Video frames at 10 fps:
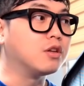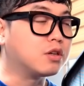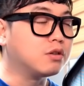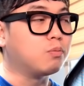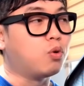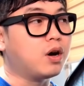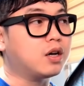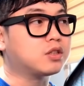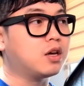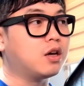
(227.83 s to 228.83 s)
뭔가
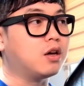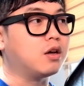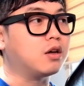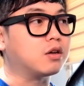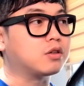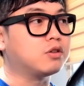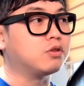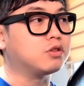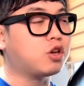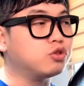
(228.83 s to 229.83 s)
이게
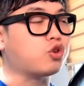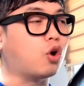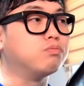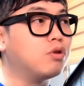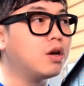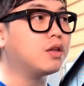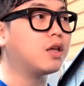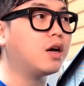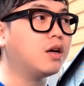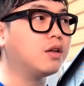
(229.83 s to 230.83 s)
그런 현 정부에
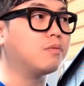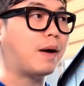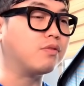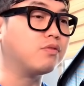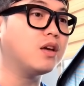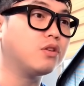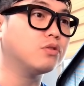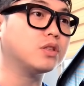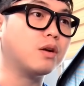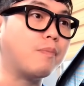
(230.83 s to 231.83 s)
대한 반대
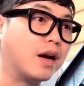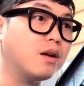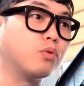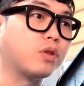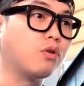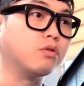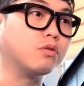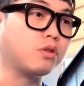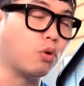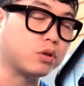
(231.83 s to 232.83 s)
의견 자체를 말을
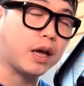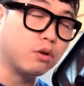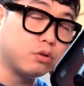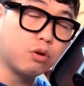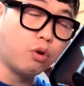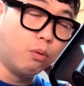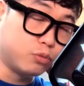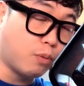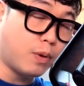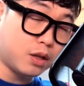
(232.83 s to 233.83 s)
못했거든. 댓글 토어도
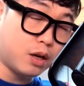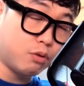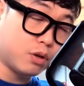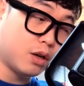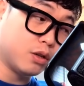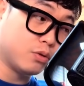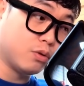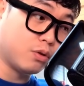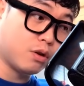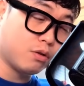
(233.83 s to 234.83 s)
엄청 많이 당하고
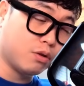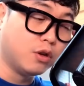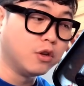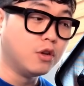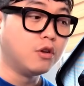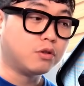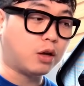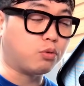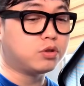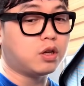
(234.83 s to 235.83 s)
그래가지고 그래서
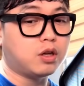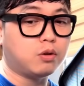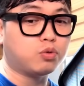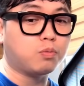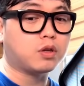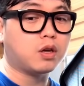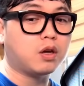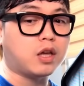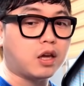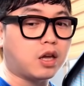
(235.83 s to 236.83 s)
나도 이제 좀
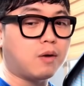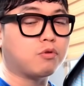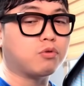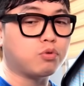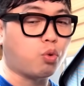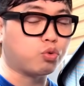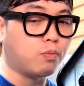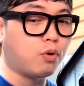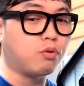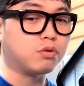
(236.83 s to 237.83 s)
이렇게 얘기를 하면서도 욕
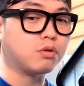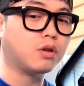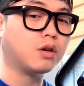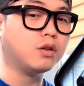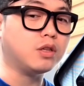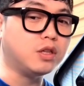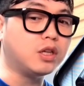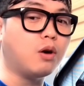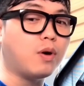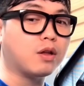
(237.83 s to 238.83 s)
좀 먹고 그러다가
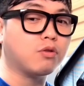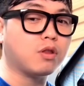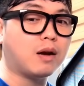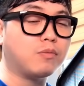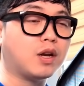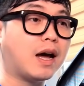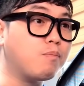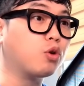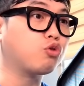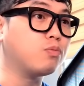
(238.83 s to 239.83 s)
이제 와서는 사람들이
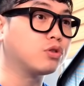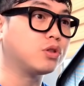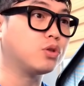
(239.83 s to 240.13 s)
한 명 두 명씩